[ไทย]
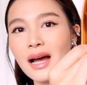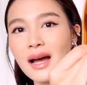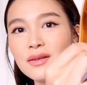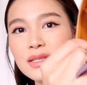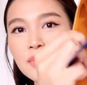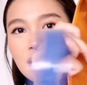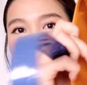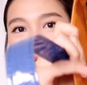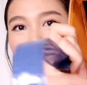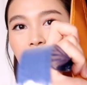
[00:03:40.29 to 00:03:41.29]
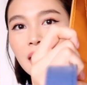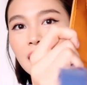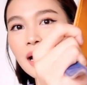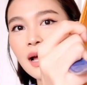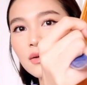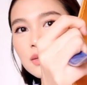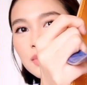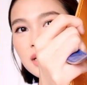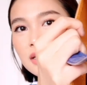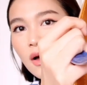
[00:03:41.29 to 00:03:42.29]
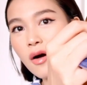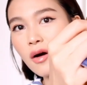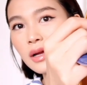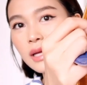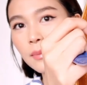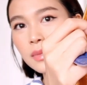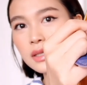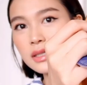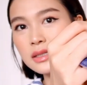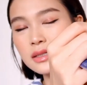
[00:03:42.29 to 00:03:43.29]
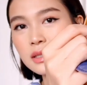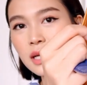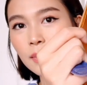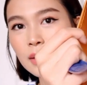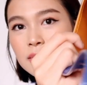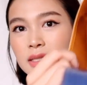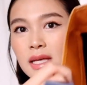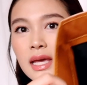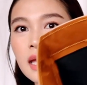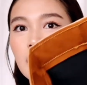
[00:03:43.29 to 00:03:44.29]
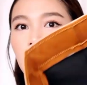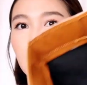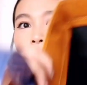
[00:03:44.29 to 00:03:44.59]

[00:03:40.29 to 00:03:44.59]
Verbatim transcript: ยเขาจะมีข้างในนะคะเขาจะมีช่องเก็บมือถือ เก็บลิปสติก